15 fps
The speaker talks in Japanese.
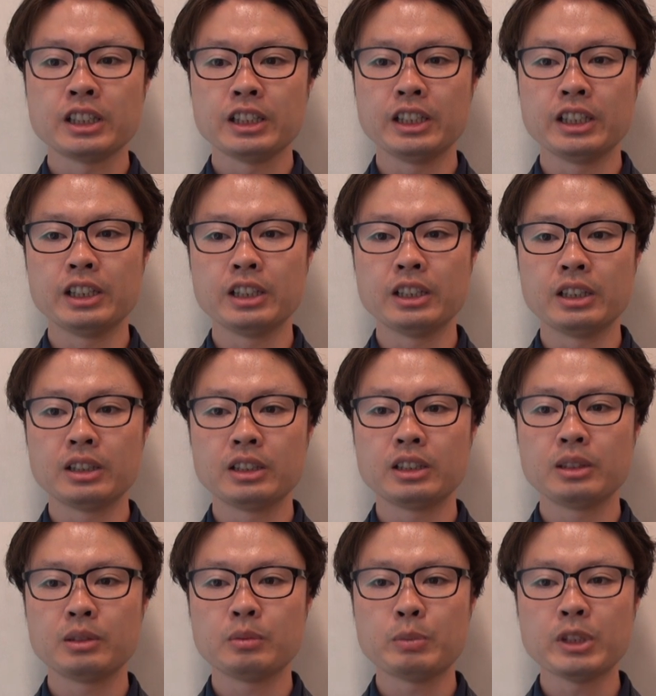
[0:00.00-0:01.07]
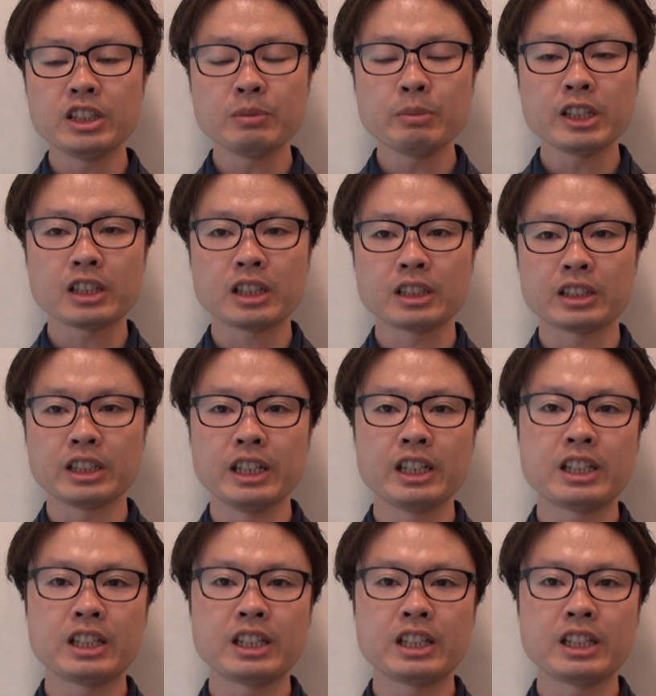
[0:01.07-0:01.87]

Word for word: えー、ペースメーカーって